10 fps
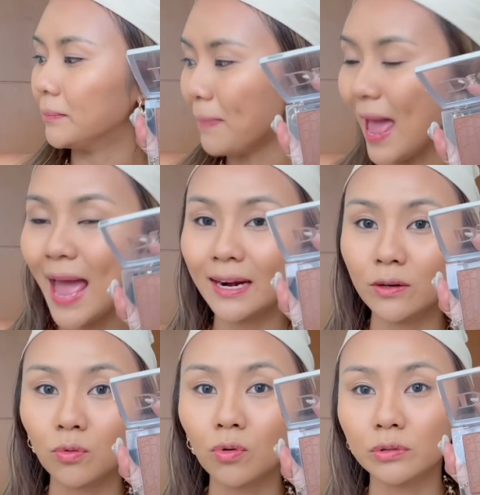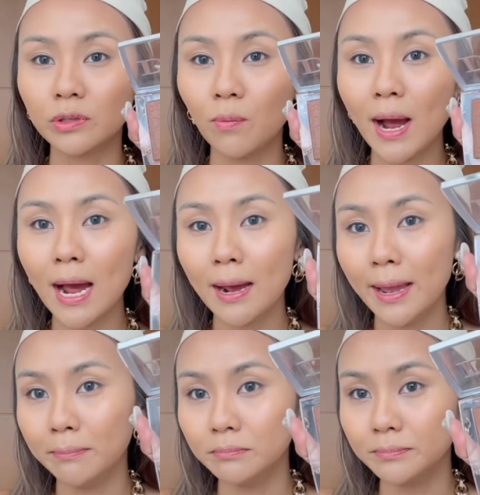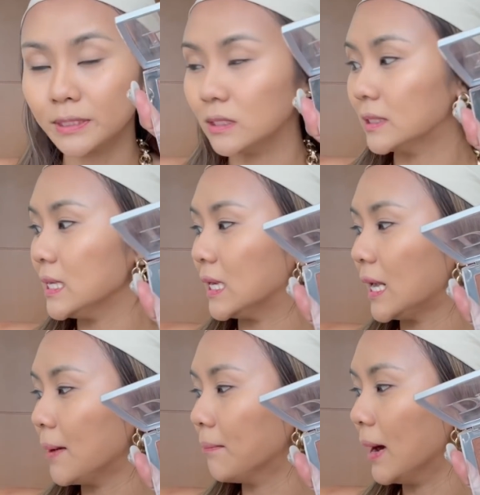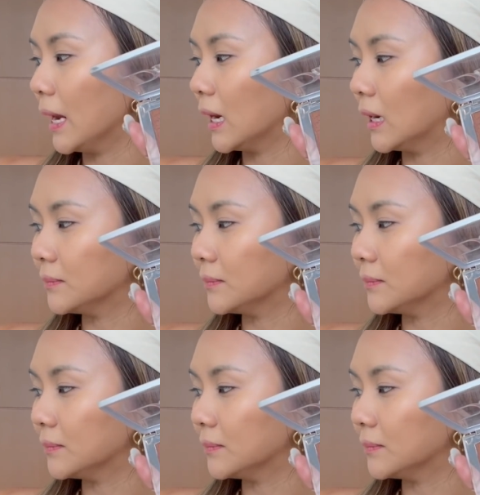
แป้งนะทุกคนแต่ว่า แอมซื้อสีเข้มมานะคะ